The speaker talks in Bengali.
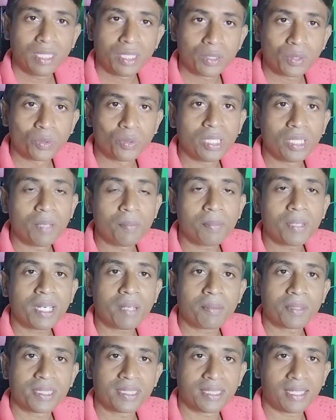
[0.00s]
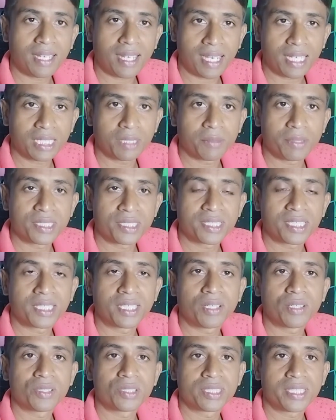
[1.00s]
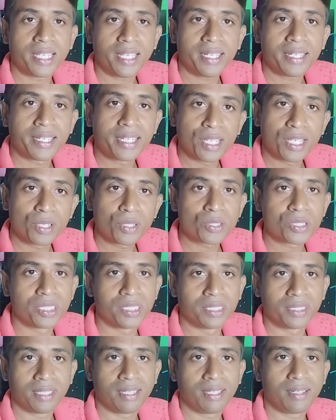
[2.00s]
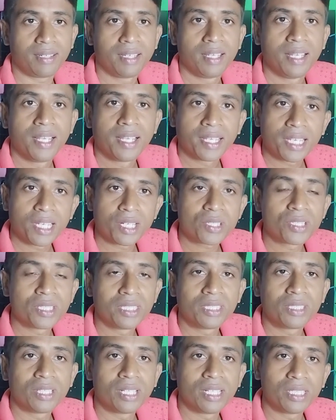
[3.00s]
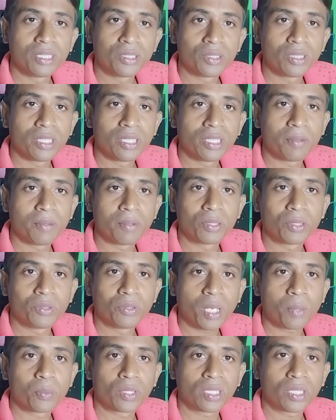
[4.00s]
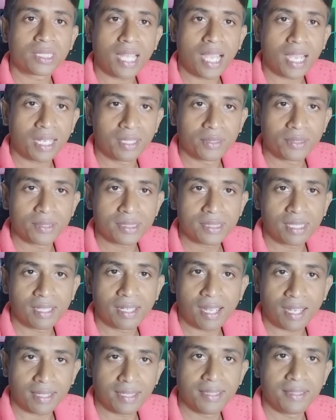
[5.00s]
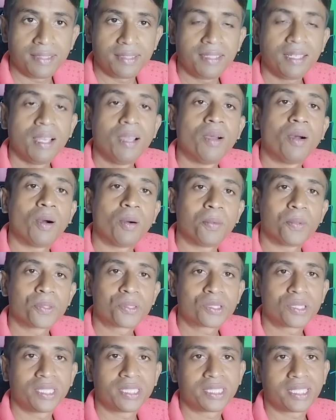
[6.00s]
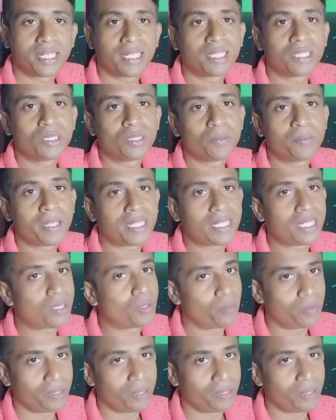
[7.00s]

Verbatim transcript: দুই নম্বর আমরা যেটা লাগাতে পারি সেটা হচ্ছে কেরোসিন তেল কেরোসিন তেল যদি আমরা দুই এক ফোঁটা সে আক্রান্ত স্থানে লাগিয়ে দিই অবশ্যই সেখানে কিন্তু ব্যথা কমে